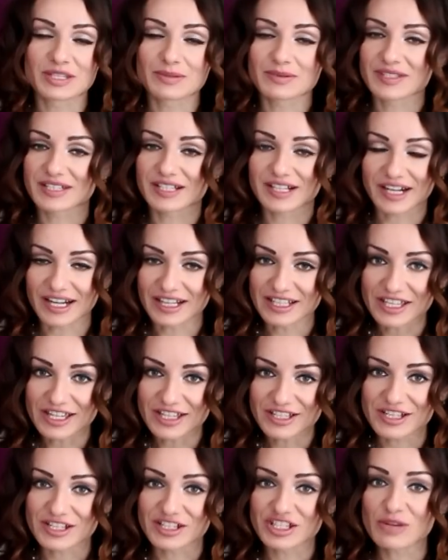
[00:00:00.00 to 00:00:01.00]

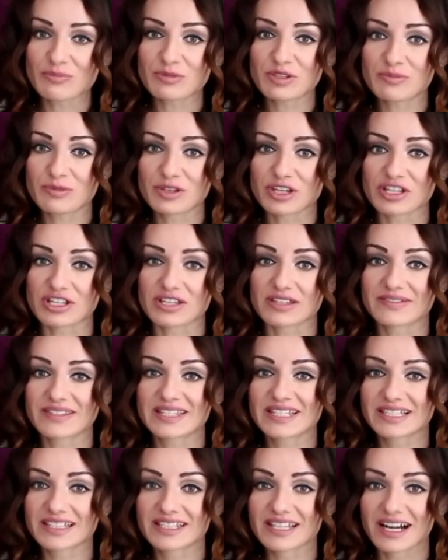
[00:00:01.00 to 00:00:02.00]
самосохранения, тем не менее,
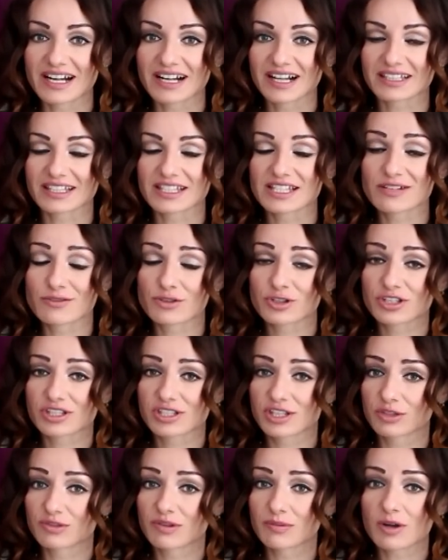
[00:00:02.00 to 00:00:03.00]
всегда, когда девушка
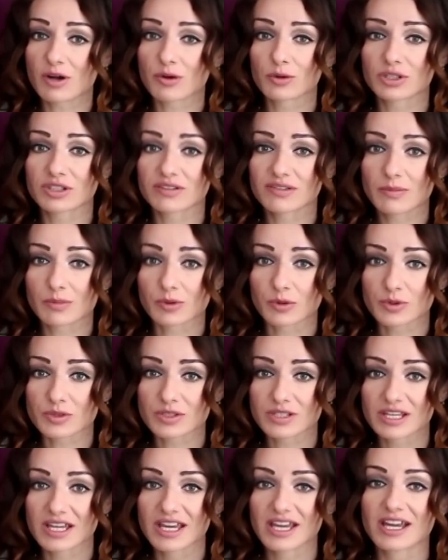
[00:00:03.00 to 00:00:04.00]
задает вам какой-то
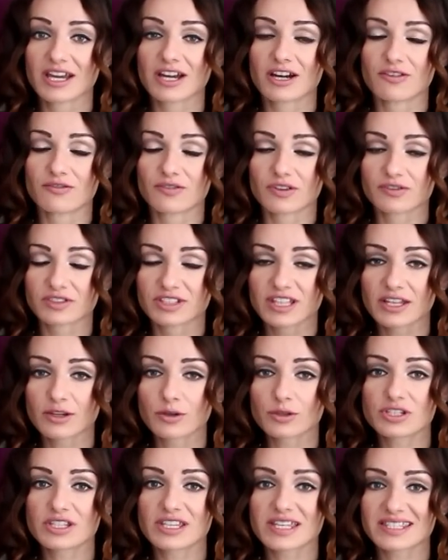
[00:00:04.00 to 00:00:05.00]
вопрос, вы
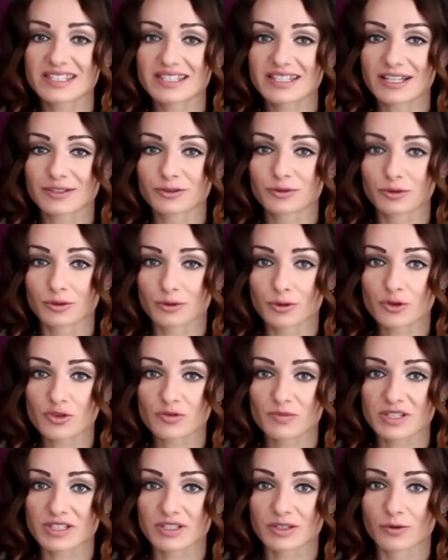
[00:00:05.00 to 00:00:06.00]
выдаете ей сладкую ложь
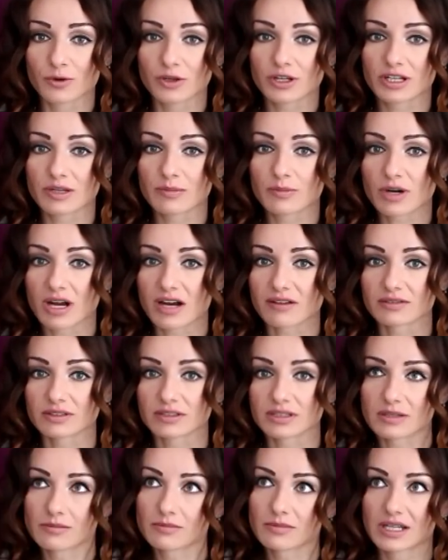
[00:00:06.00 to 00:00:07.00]
вместо горькой правды.
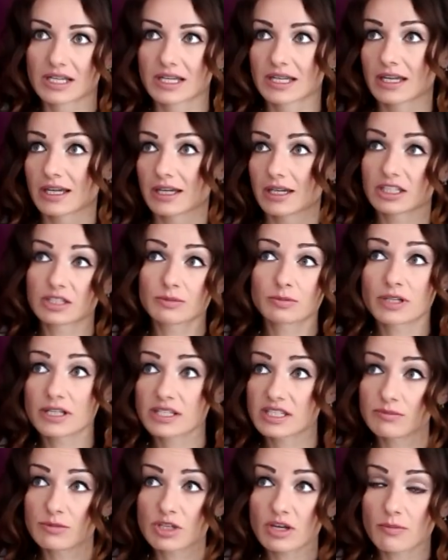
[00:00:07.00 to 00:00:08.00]
Это
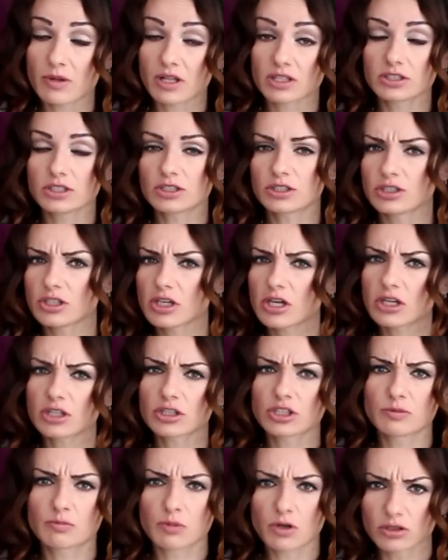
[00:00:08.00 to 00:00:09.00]
платье меня полнит?
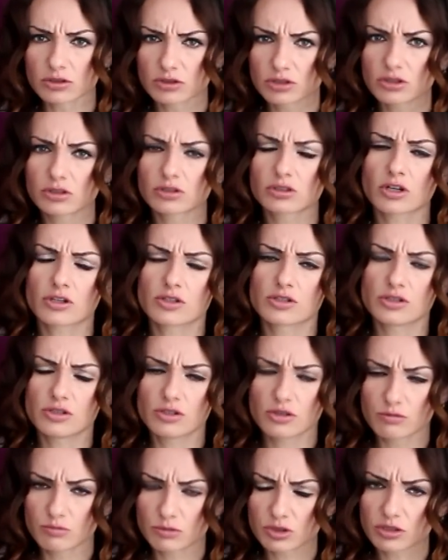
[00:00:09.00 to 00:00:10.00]
Нет, не полнит,
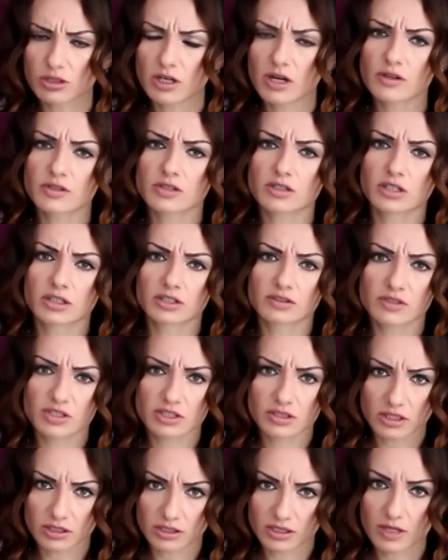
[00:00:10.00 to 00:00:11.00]
ходи, мне нравится, когда твои
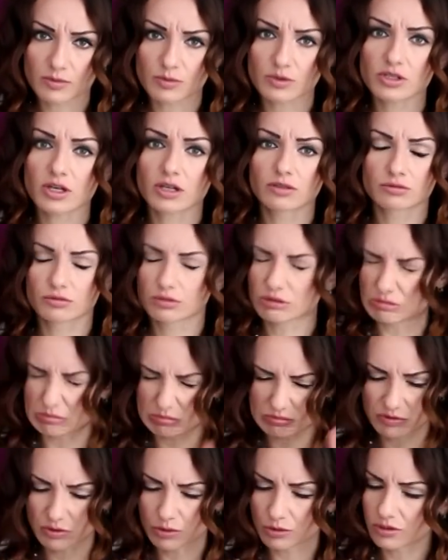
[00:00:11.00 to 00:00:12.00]
складки обтянуты,
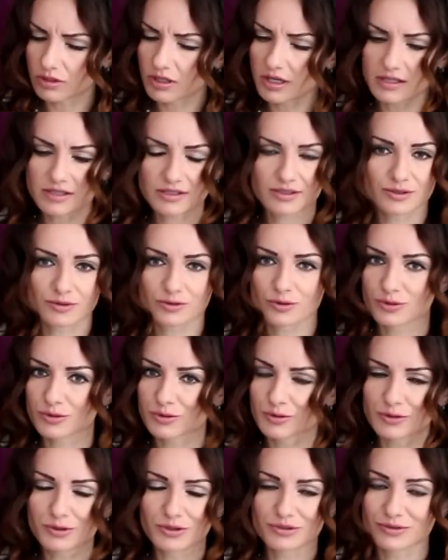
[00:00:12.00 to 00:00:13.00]
все классно, все
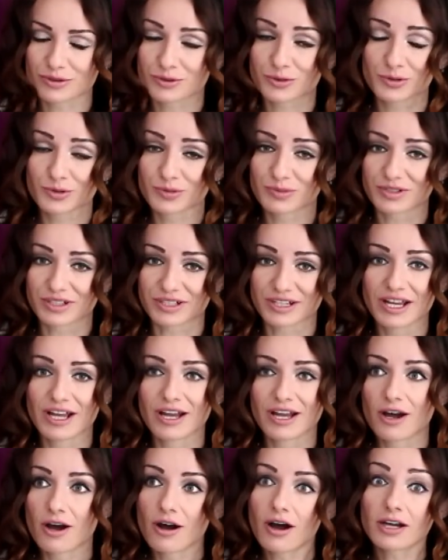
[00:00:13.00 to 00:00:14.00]
здорово, супер.
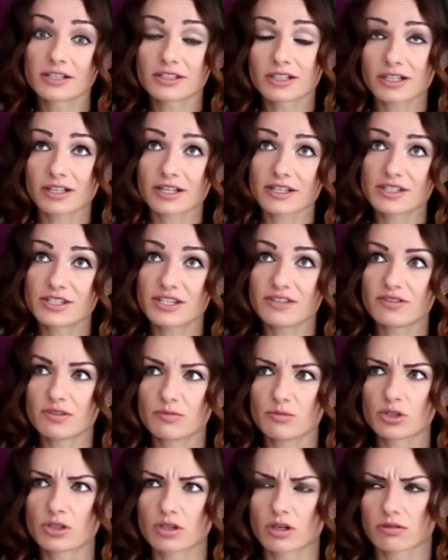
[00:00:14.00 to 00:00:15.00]
А она
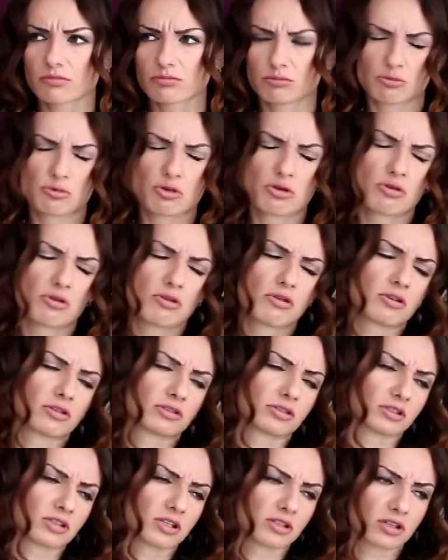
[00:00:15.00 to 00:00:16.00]
красивее меня?
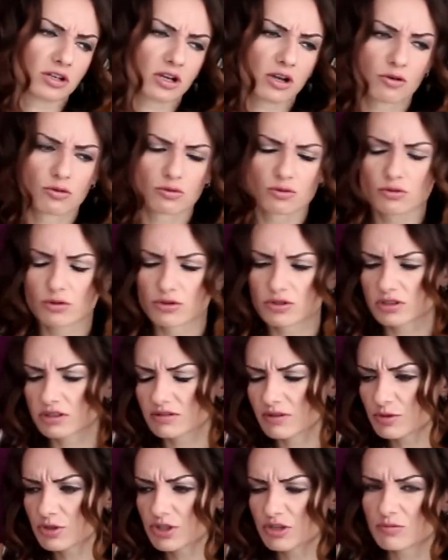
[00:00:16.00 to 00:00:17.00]
Нет, она такая уродина,
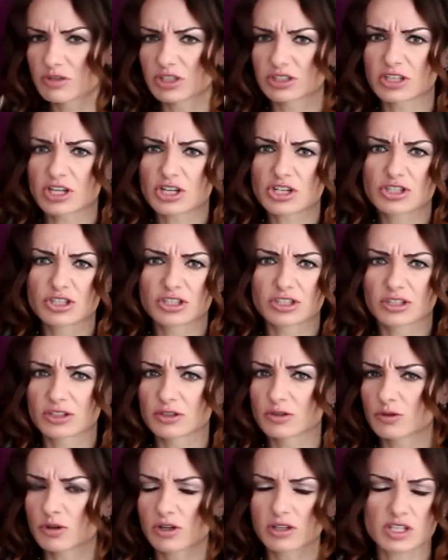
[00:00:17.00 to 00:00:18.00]
вообще меня тошнит, я на
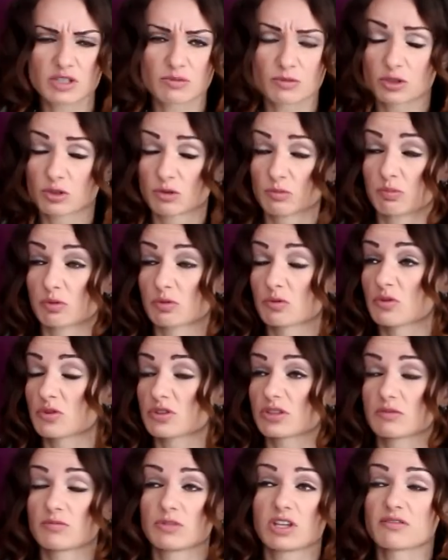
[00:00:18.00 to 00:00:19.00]
нее когда смотрю
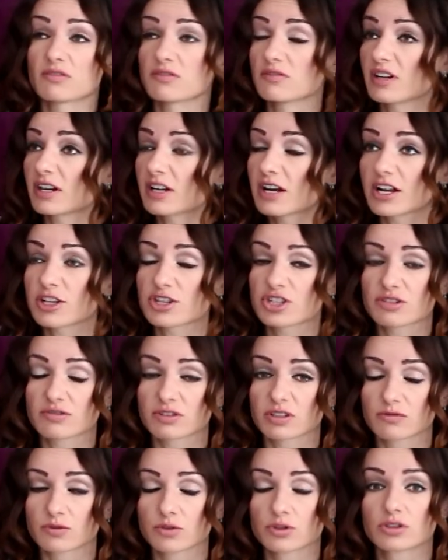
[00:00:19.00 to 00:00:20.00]
просто, меня
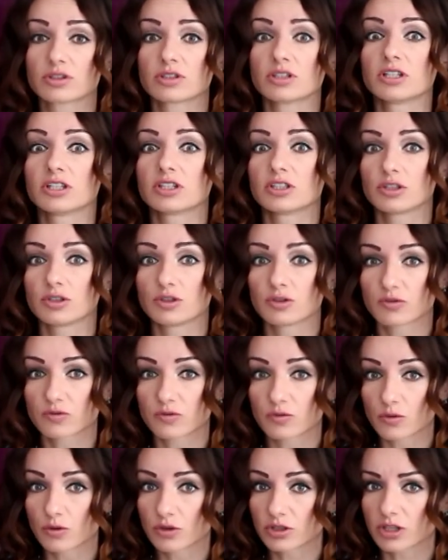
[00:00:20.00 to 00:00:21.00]
выворачивает, вот ты на ее
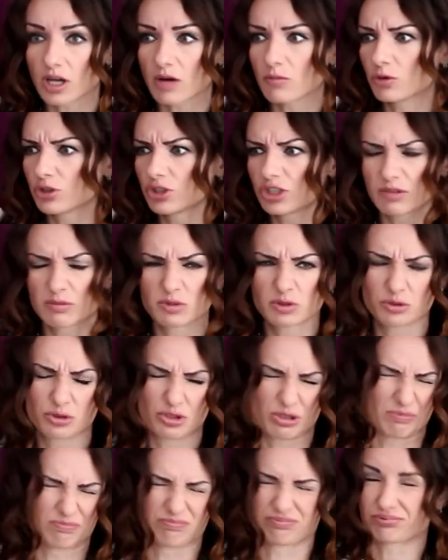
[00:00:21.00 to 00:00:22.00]
фоне, а Моника
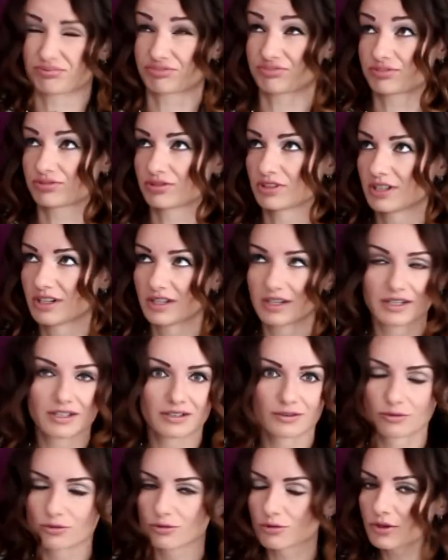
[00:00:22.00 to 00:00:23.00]
Белучик
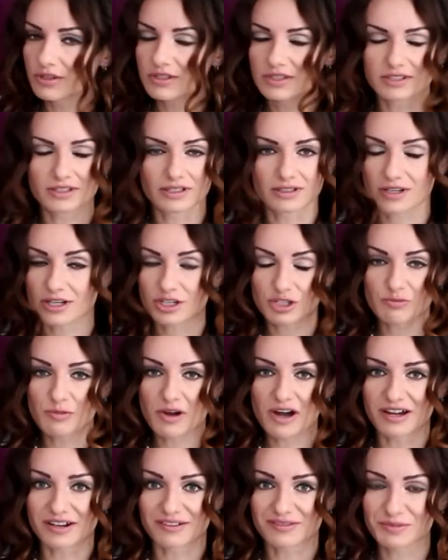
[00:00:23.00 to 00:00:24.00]
уродина,
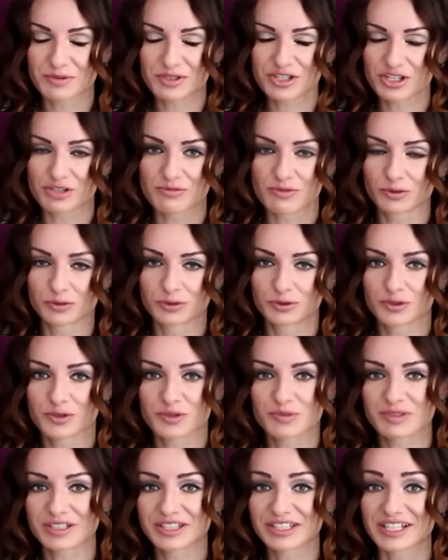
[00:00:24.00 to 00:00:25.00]
кошмар, вообще не могу на нее
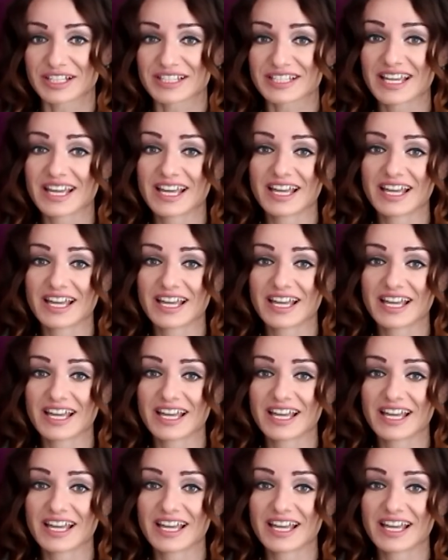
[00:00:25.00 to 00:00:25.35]
смотреть.